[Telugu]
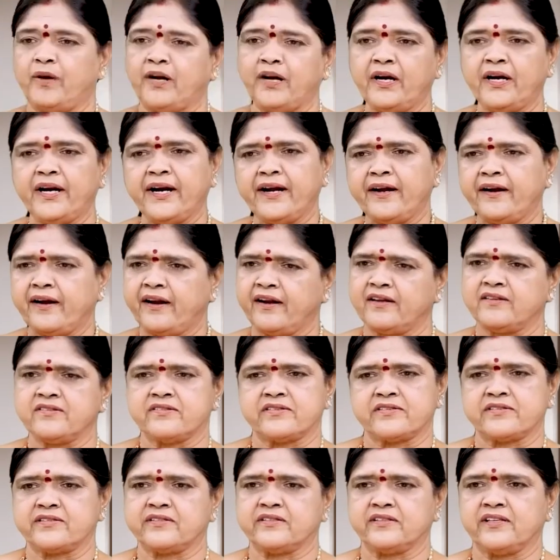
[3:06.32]
కదా మన
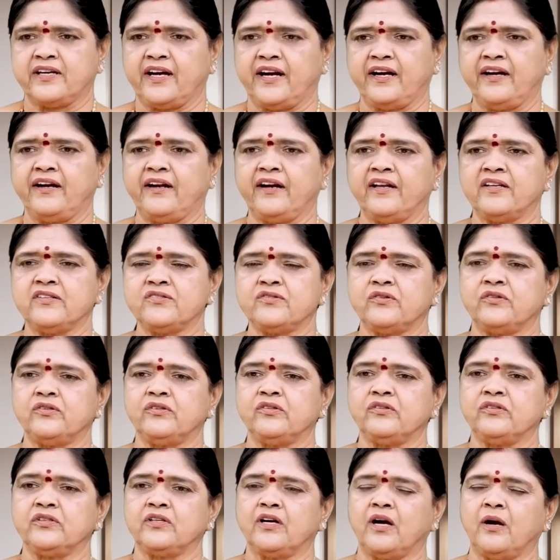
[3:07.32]
ఎంట్రన్స్ ఎంట్రన్స్
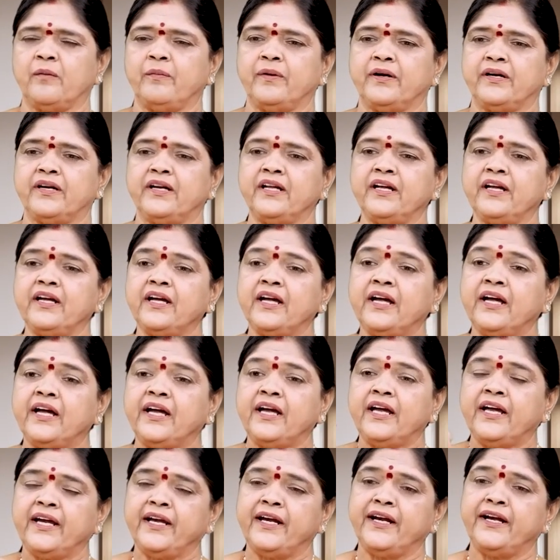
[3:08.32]
ఉంటుంది కాబట్టి
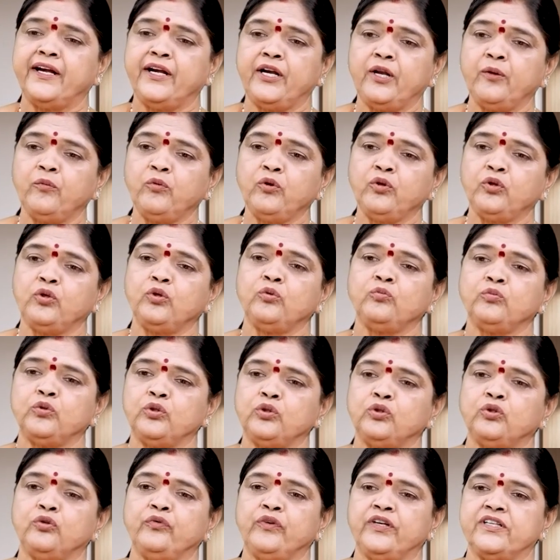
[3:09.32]
ఇంటి ముందు
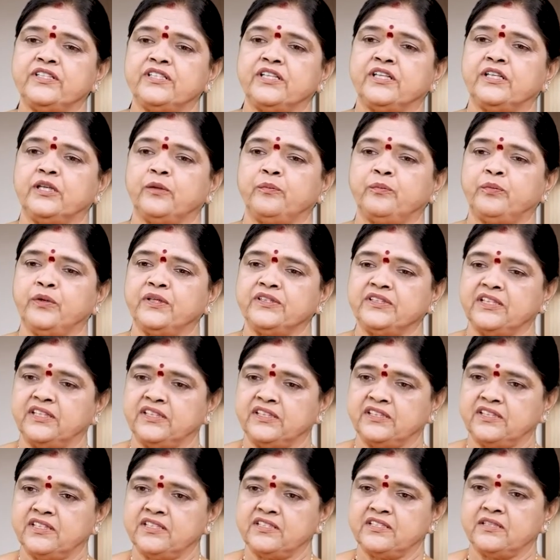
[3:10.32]
ముగ్గు వేసేటప్పుడు
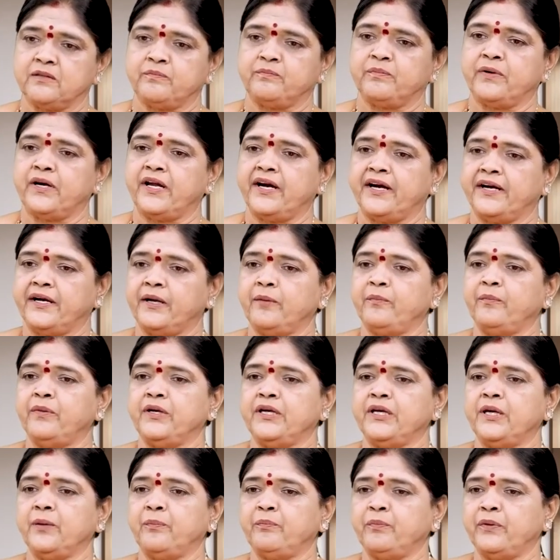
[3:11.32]
అసలు నిజం చెప్పాలంటే
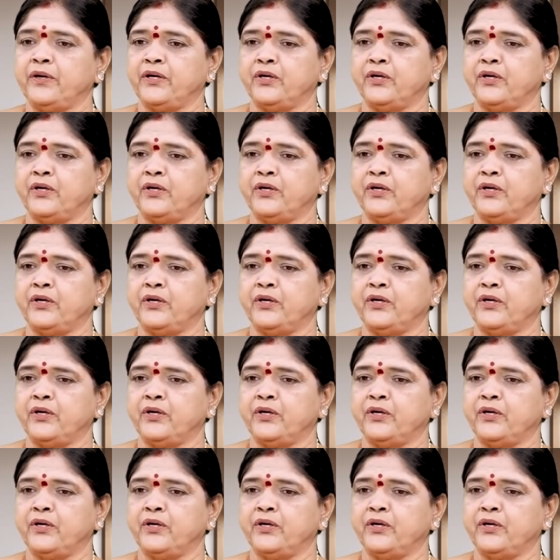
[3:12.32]
బియ్యం